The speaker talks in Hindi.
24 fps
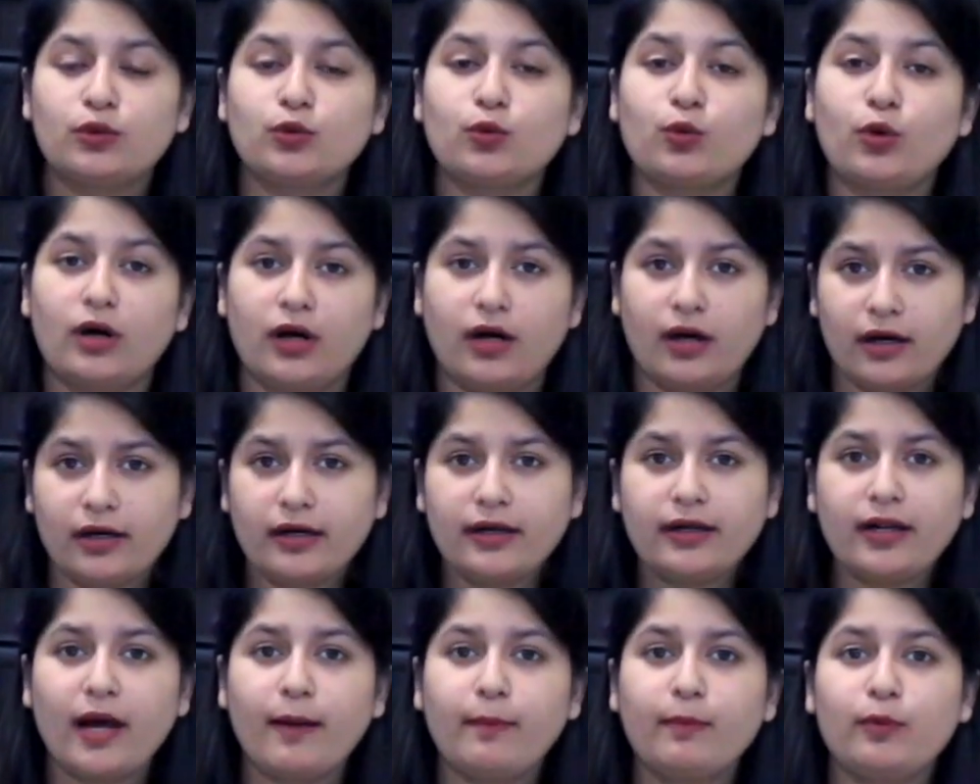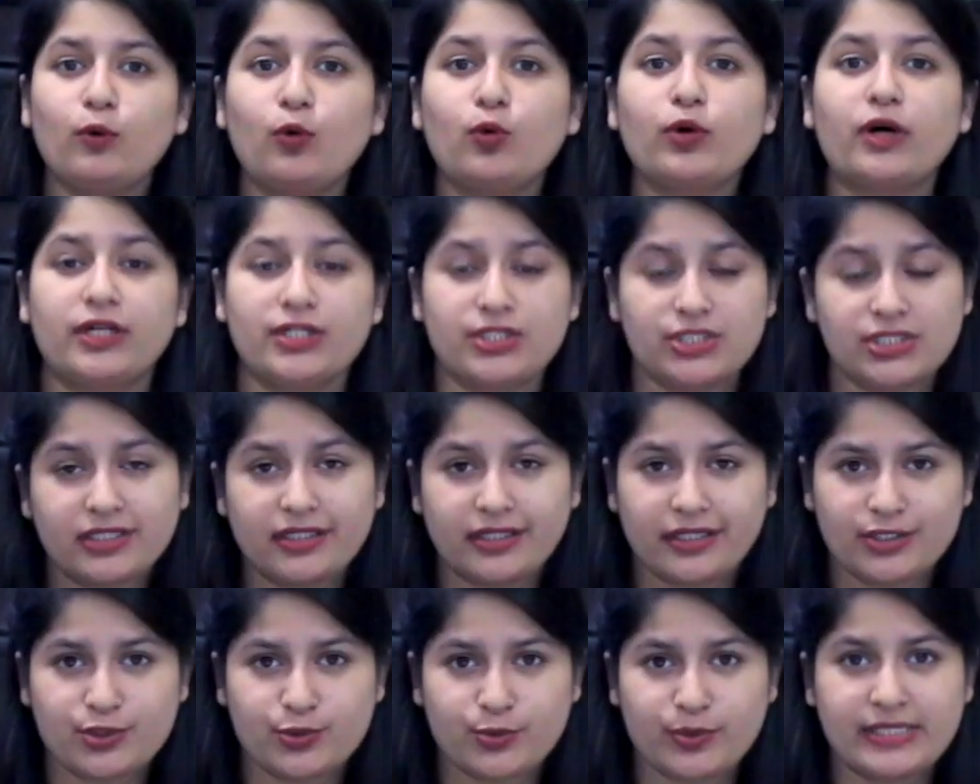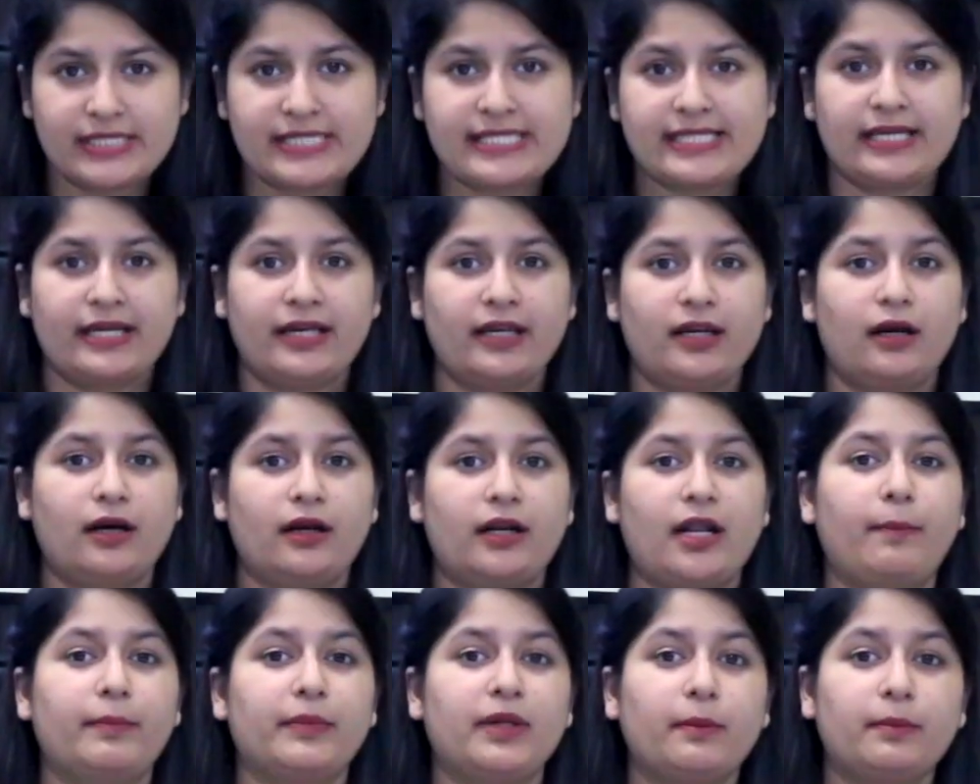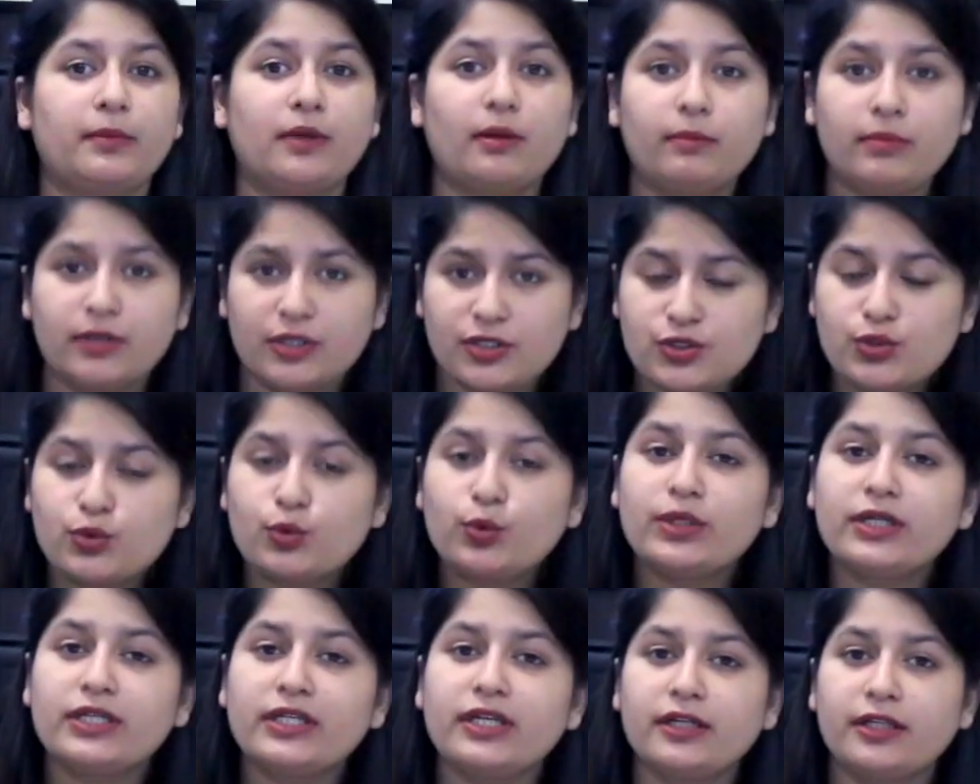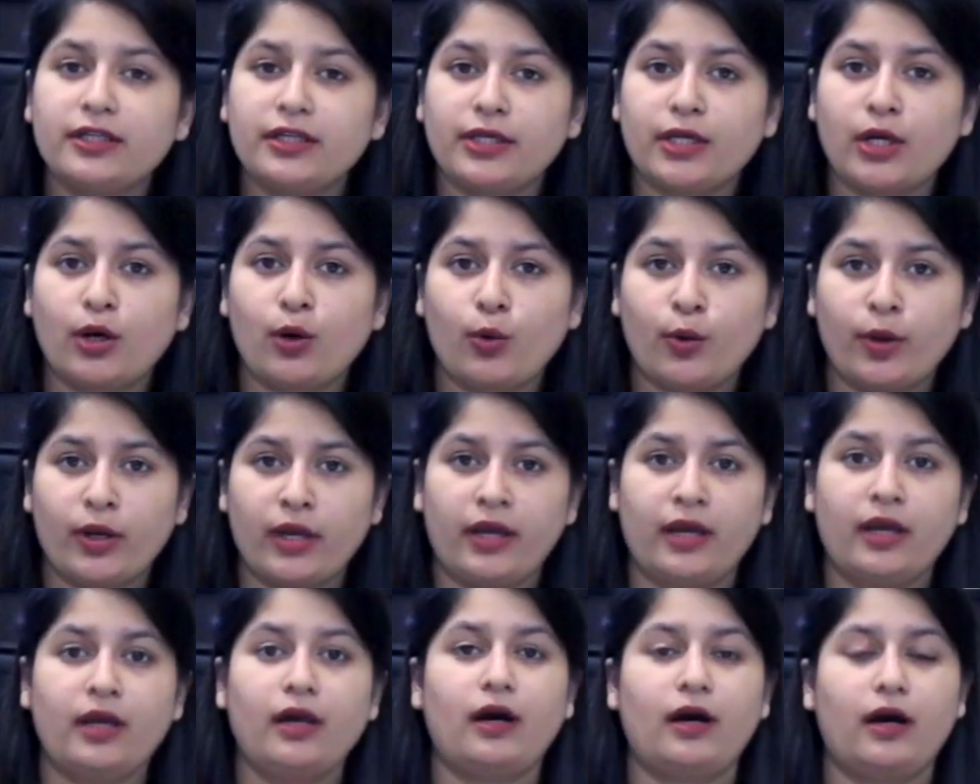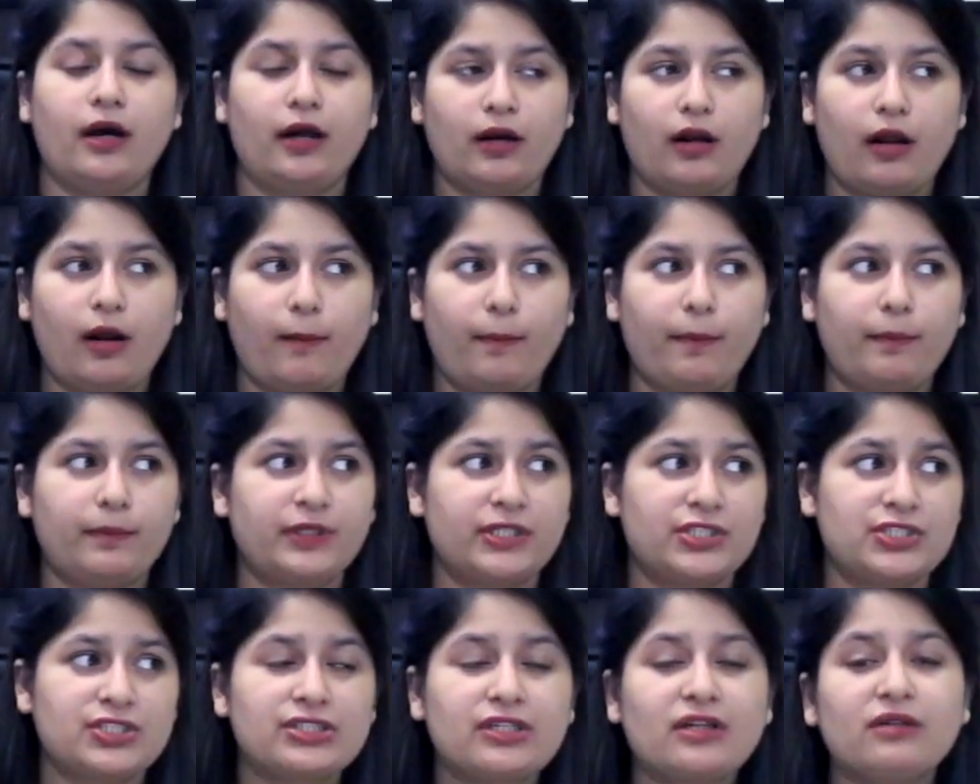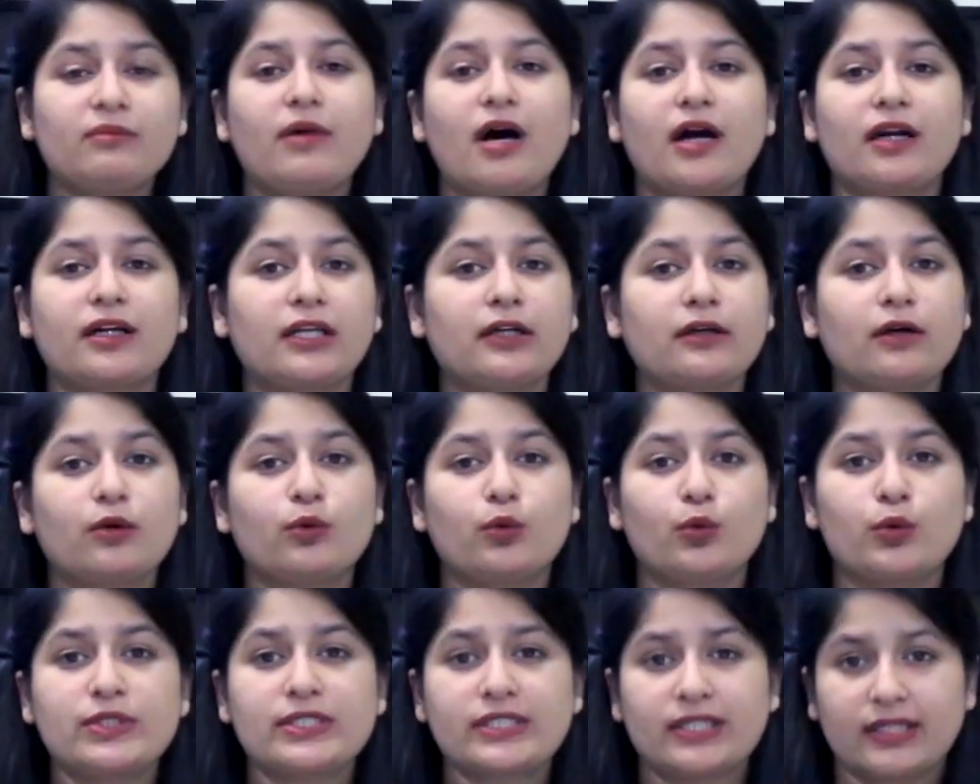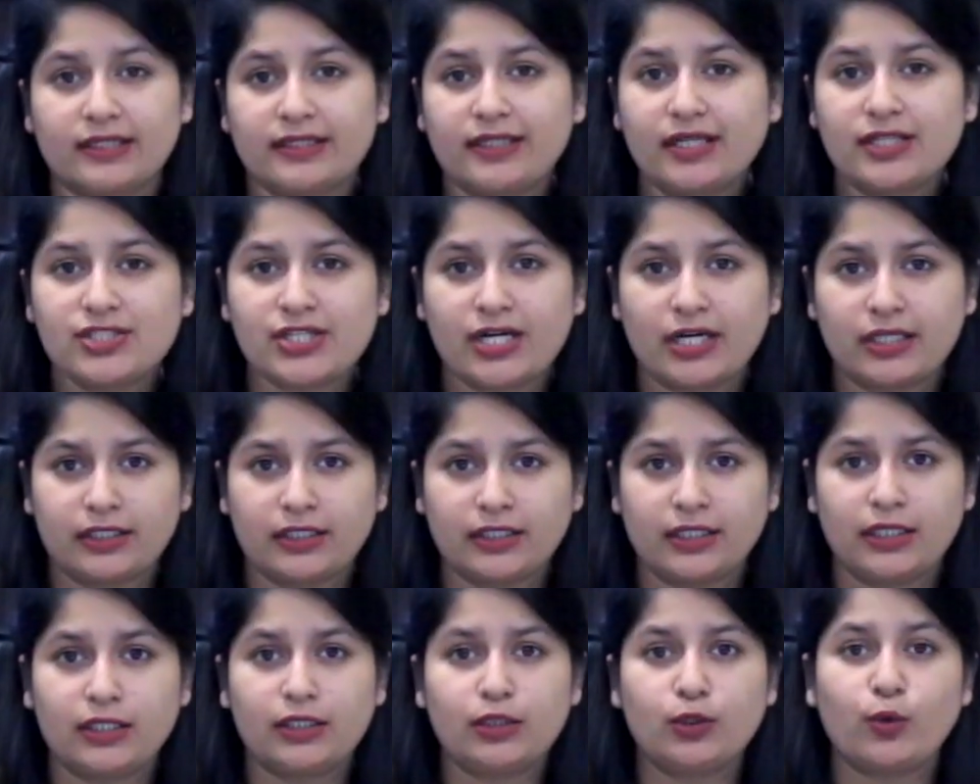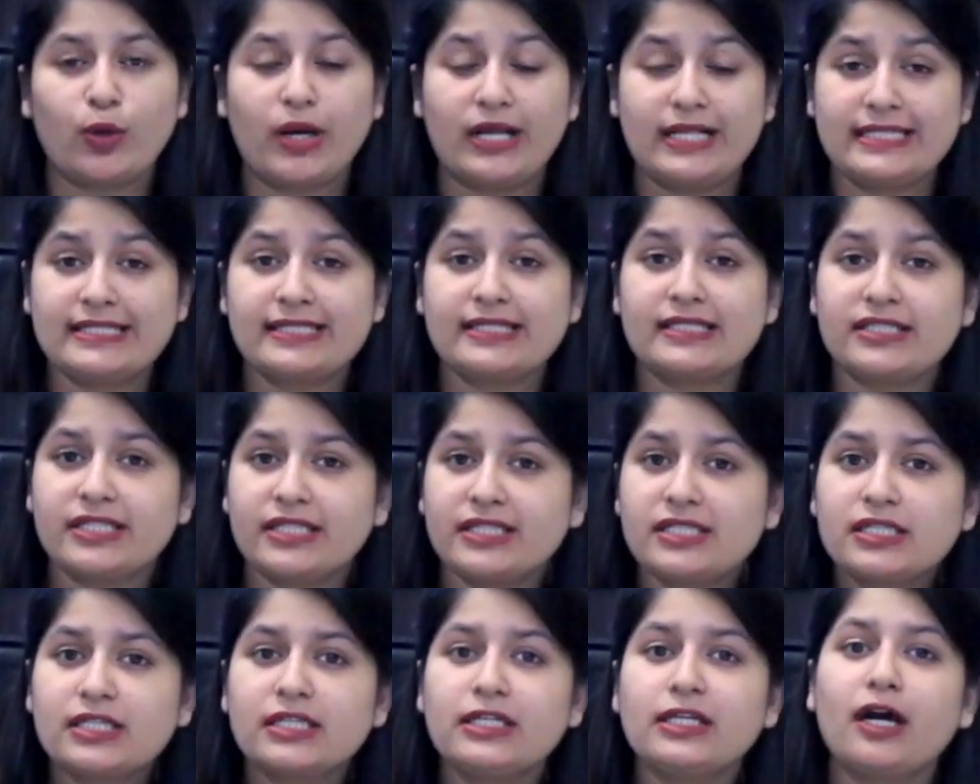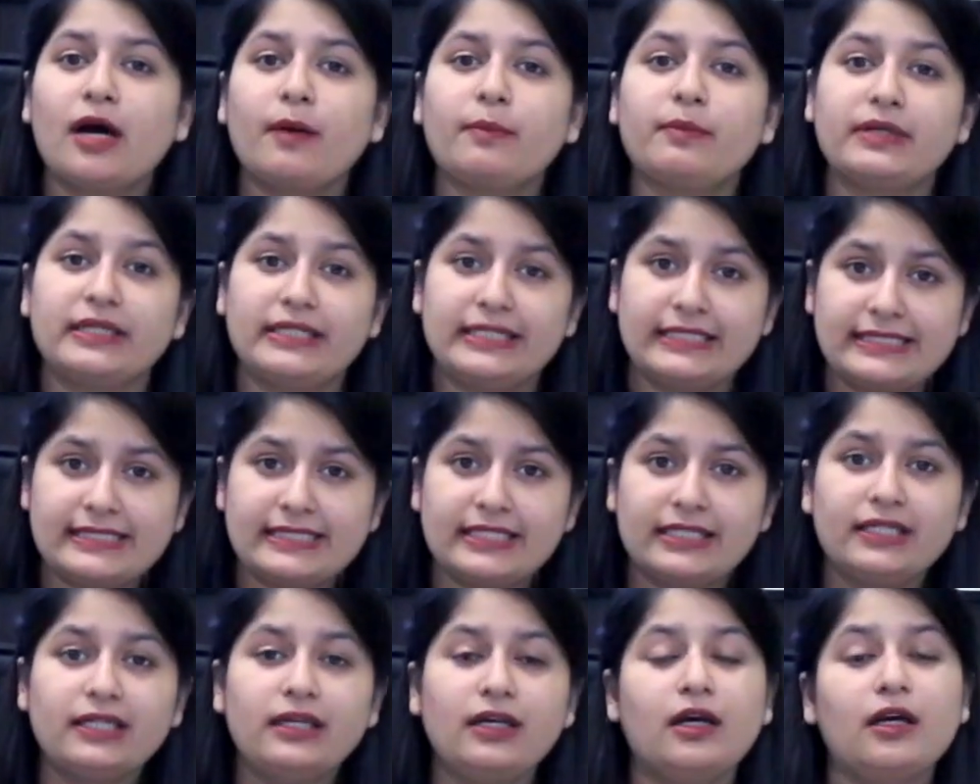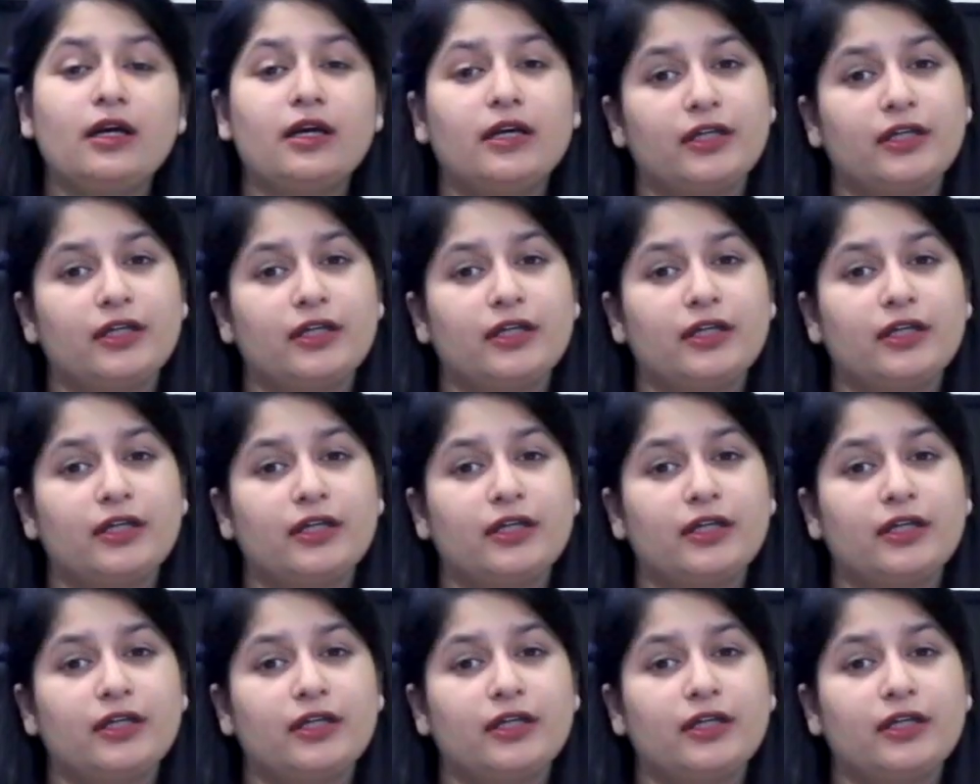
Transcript: तो अगर आप लोग अंडर ग्रेजुएट्स हैं अगर आपने अपना प्लस टू क्लियर किया हुआ है और आप डिजिटल मार्केटिंग का कोर्स करना चाहते हैं तो आई सजेस्ट कि आप इजिली